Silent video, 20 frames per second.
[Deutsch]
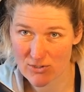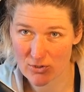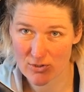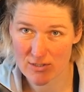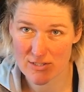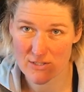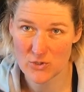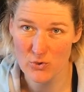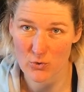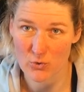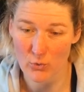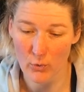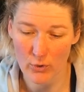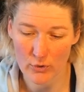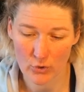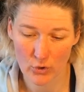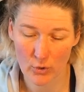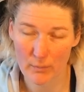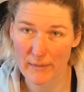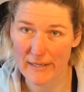Sonst zur
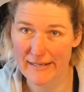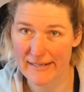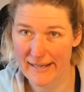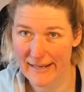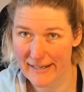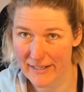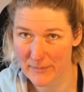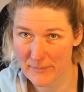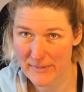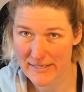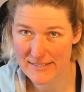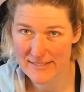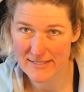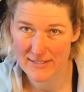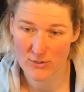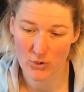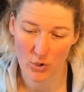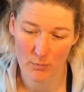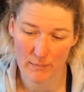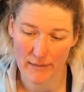Not nochmal
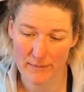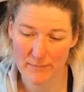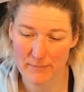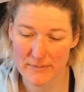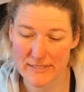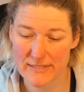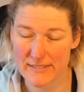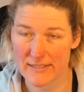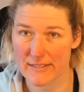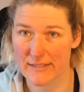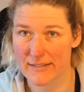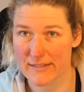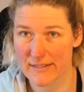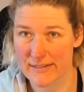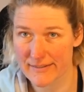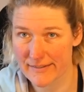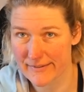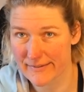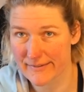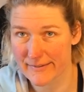nachmessen, nochmal ein bisschen
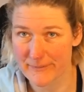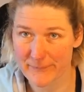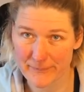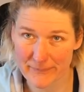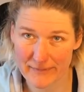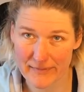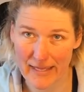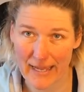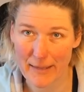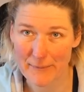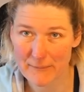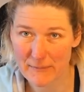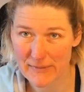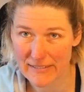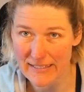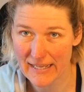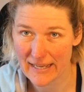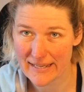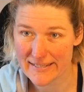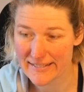ähm,
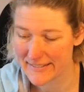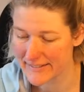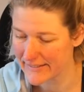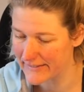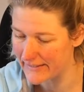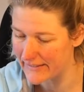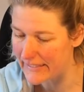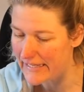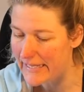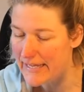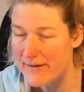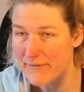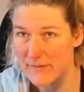abgleichen,